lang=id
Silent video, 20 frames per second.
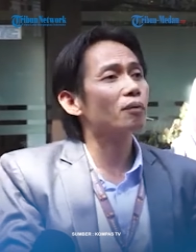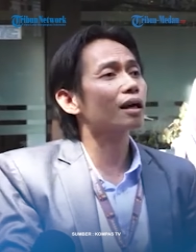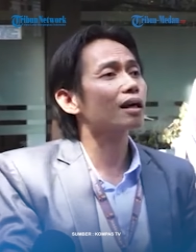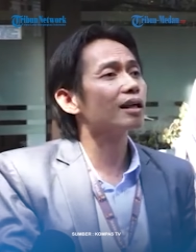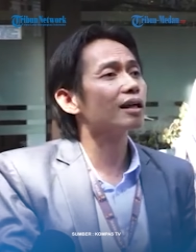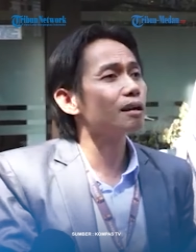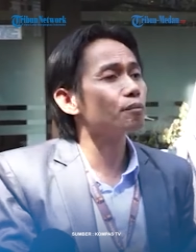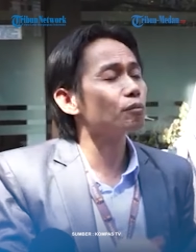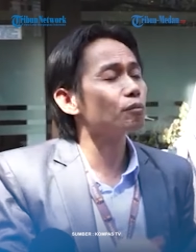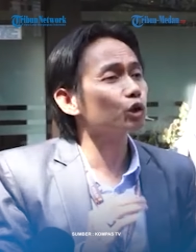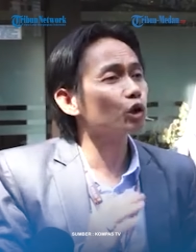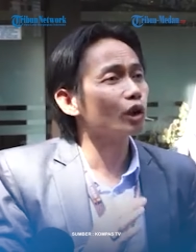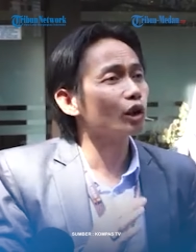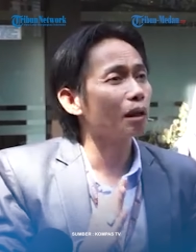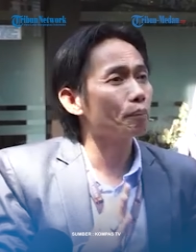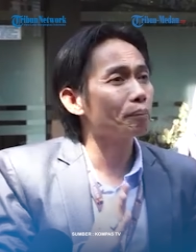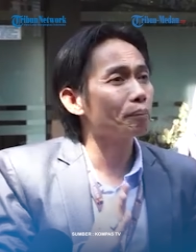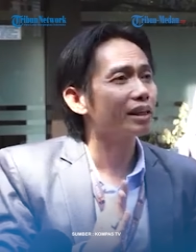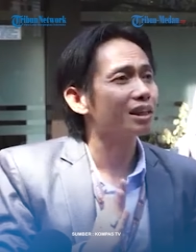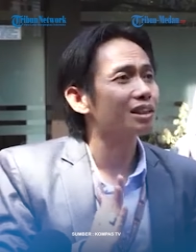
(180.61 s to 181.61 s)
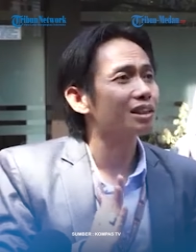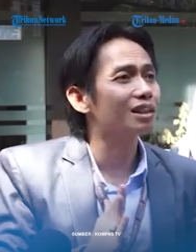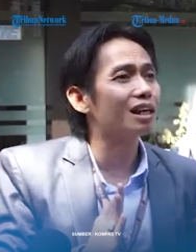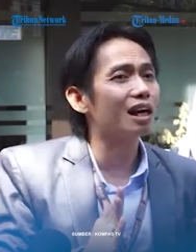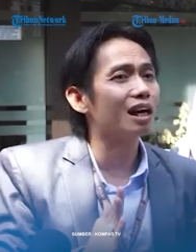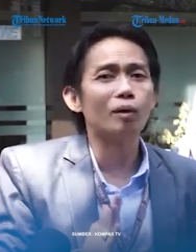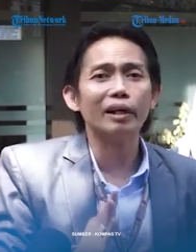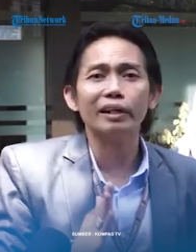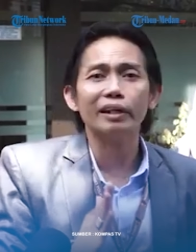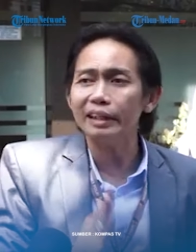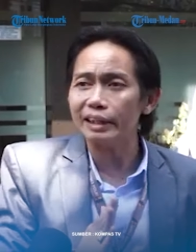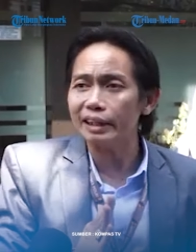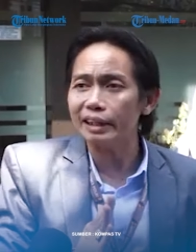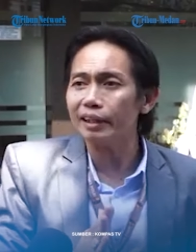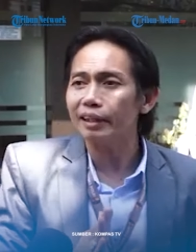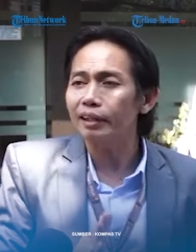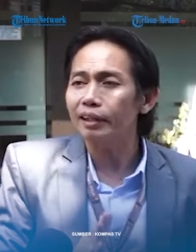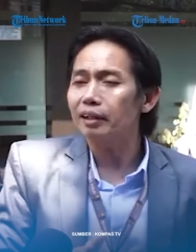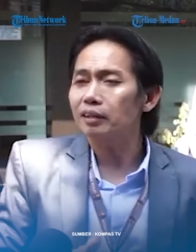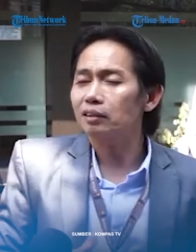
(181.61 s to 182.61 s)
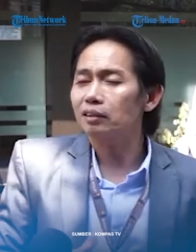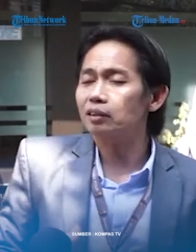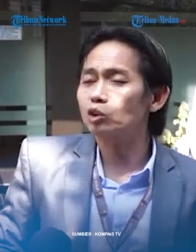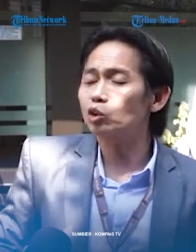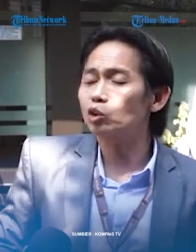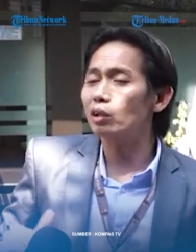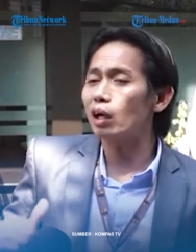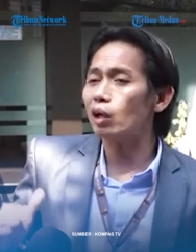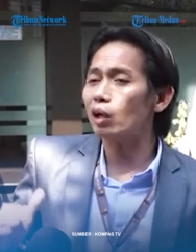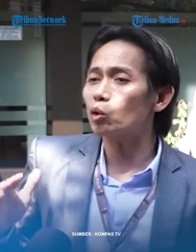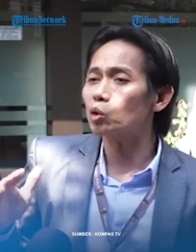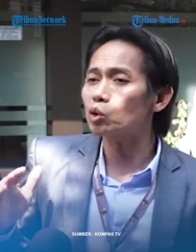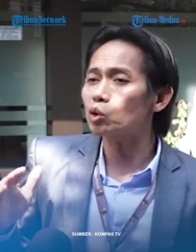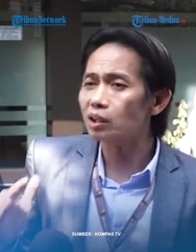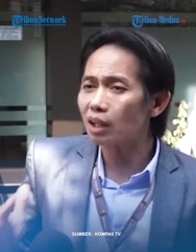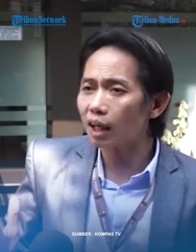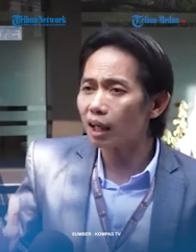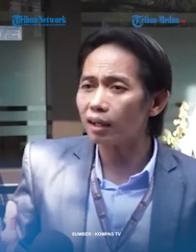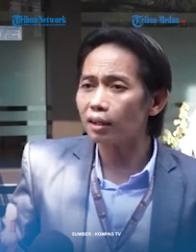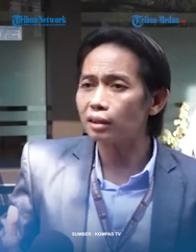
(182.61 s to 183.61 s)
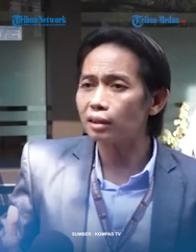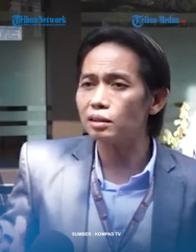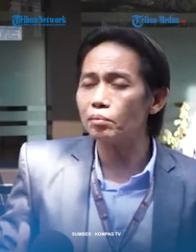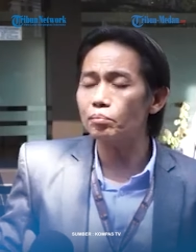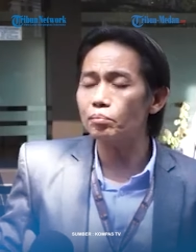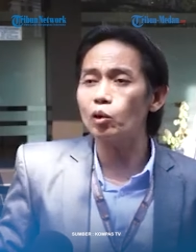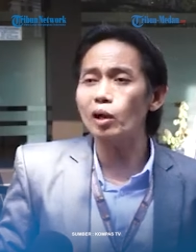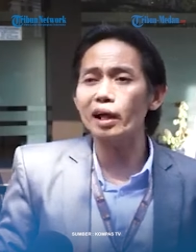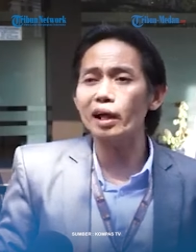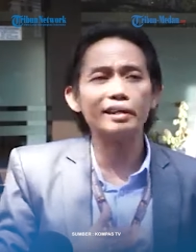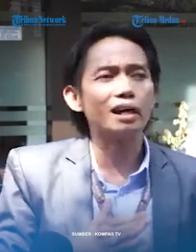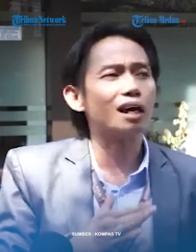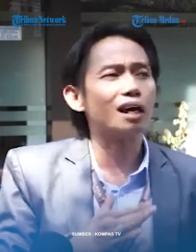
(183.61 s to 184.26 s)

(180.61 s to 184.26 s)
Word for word: karena motornya Pegi Setiawan ini sudah rusak sebulan